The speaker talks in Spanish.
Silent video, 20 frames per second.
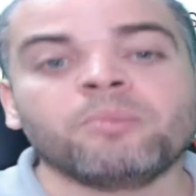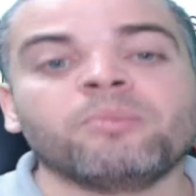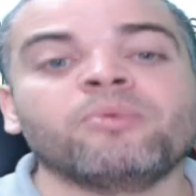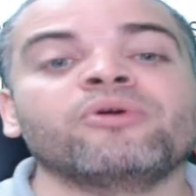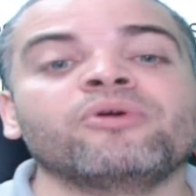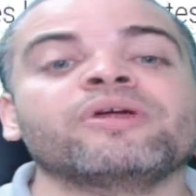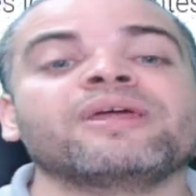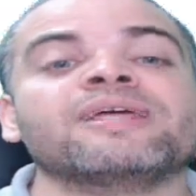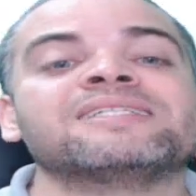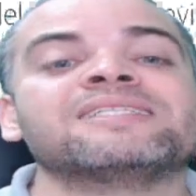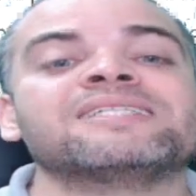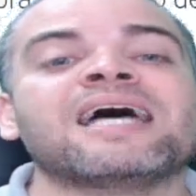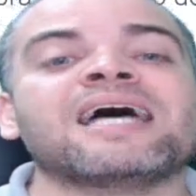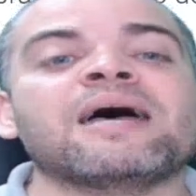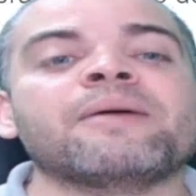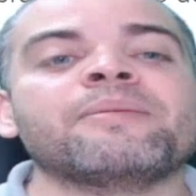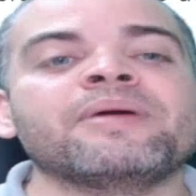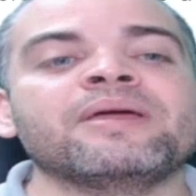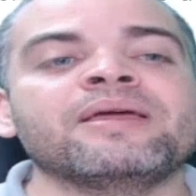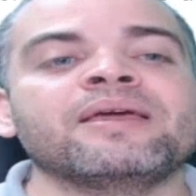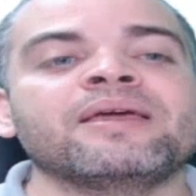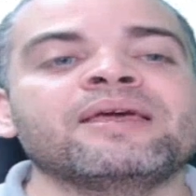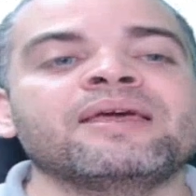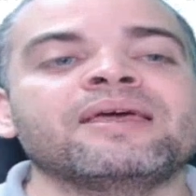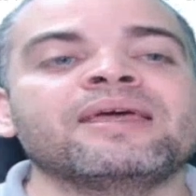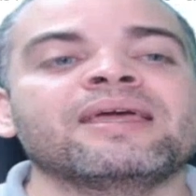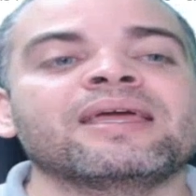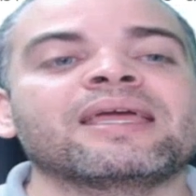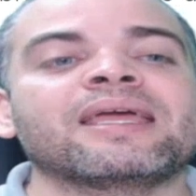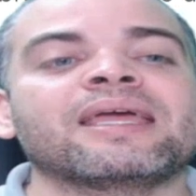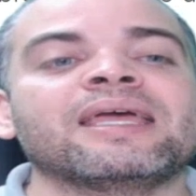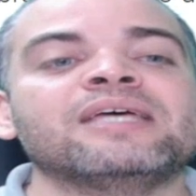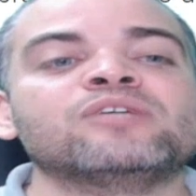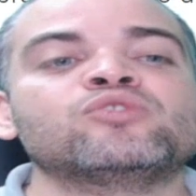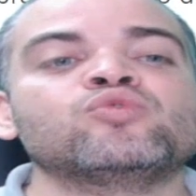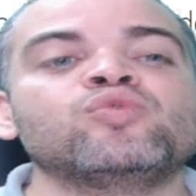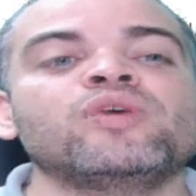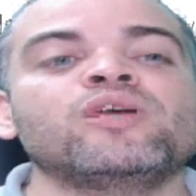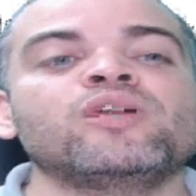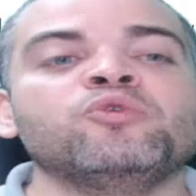porque sabe que
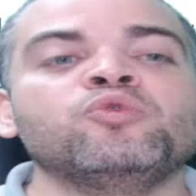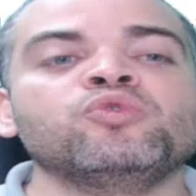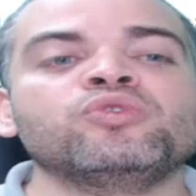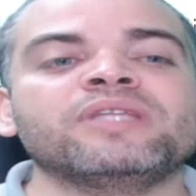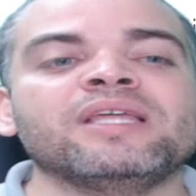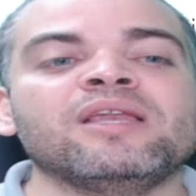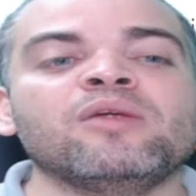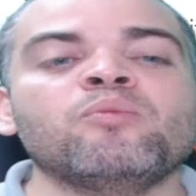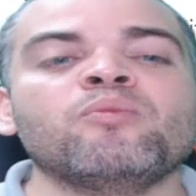es un inútil,